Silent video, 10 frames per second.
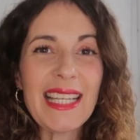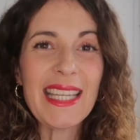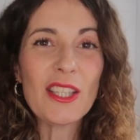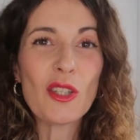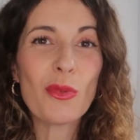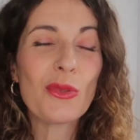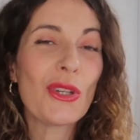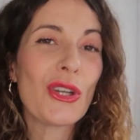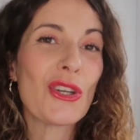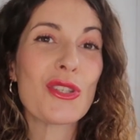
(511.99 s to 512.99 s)
El quinto
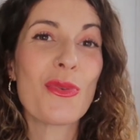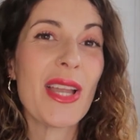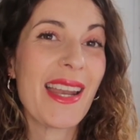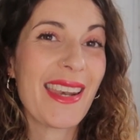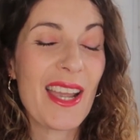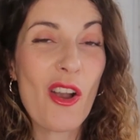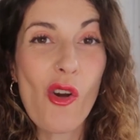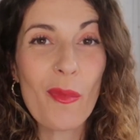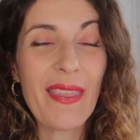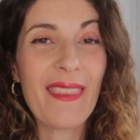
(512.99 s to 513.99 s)
punto que os voy a
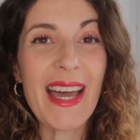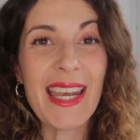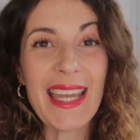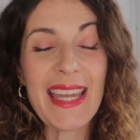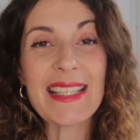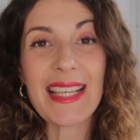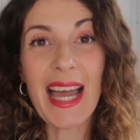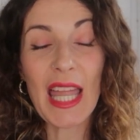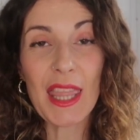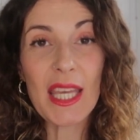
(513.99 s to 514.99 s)
recomendar
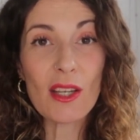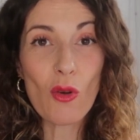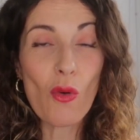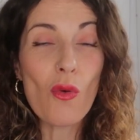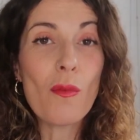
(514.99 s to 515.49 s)
es hacer